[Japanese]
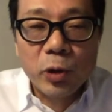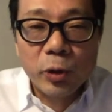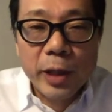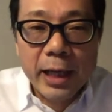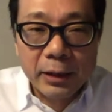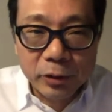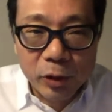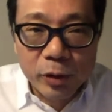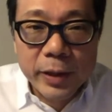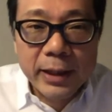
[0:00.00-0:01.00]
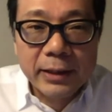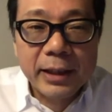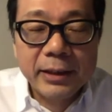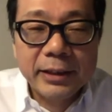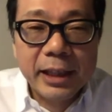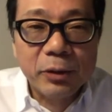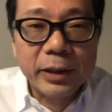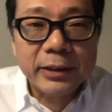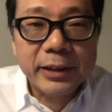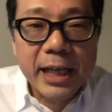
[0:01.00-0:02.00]
京大学の上田先生の
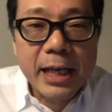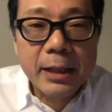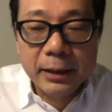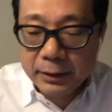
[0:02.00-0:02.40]
ですね、